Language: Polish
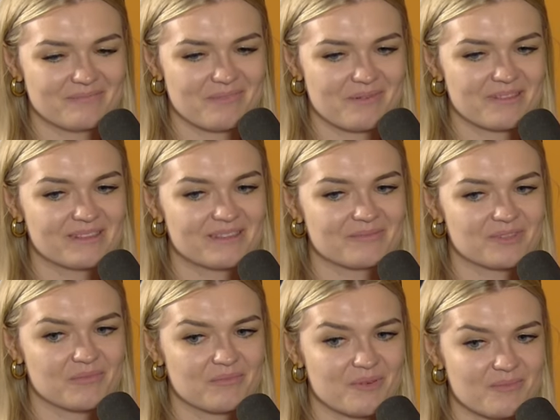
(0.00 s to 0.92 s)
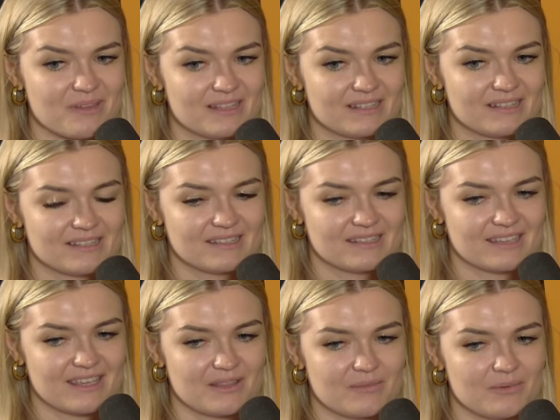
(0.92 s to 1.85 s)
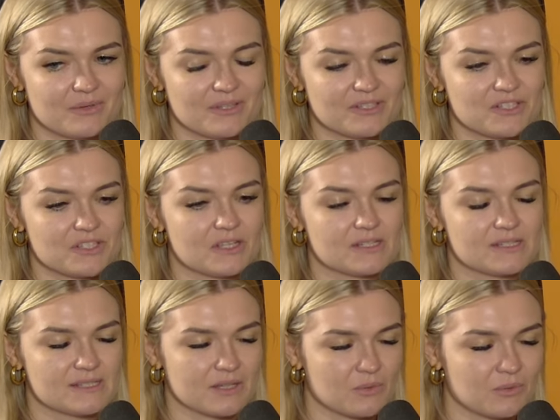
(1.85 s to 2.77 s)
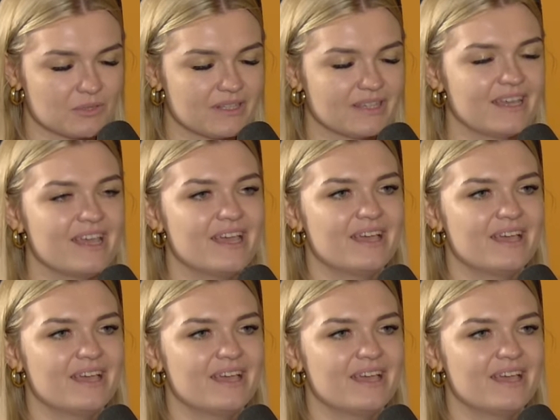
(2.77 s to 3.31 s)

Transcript: pamiętam ten moment, kiedy były te cztery sekundy.